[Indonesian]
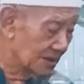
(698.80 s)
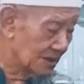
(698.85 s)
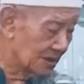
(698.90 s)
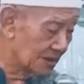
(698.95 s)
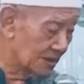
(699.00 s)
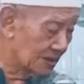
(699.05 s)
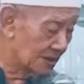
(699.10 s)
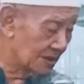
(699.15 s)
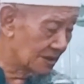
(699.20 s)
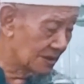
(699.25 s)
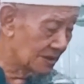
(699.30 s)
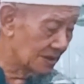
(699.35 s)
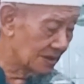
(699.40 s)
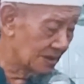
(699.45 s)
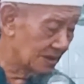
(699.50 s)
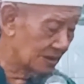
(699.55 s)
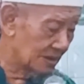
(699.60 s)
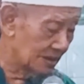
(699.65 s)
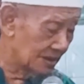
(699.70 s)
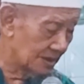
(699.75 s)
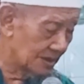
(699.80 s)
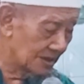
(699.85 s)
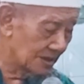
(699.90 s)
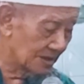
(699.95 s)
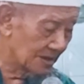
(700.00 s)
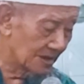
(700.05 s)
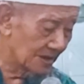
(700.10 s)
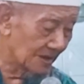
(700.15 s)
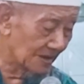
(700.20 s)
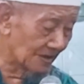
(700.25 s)
Oh eh,
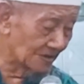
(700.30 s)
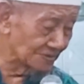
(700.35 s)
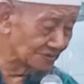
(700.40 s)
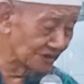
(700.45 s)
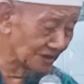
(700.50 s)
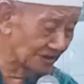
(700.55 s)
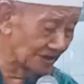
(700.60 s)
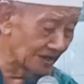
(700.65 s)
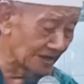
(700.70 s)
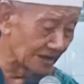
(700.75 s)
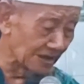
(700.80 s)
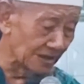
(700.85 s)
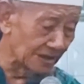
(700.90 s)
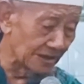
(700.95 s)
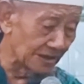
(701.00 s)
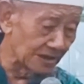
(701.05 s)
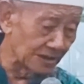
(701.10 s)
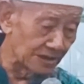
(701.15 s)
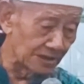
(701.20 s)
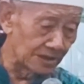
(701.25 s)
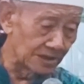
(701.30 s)
ngoten rene.